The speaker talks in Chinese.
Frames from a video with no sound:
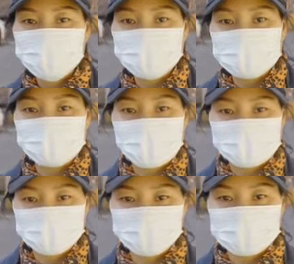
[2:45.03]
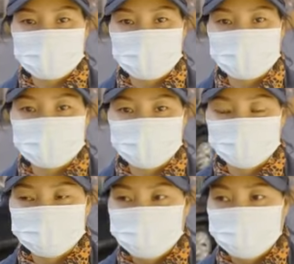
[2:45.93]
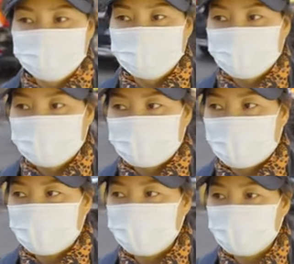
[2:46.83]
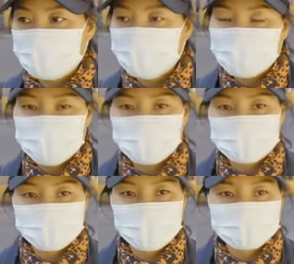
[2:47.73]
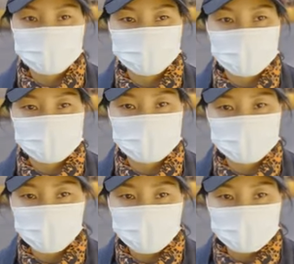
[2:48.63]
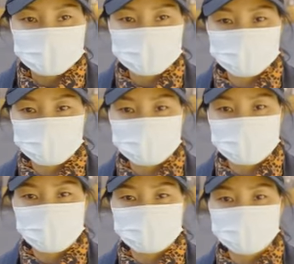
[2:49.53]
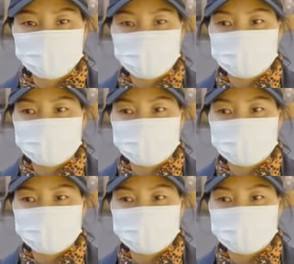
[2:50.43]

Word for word: 说电话都被监听，然后说说电话就断掉，说话电话就断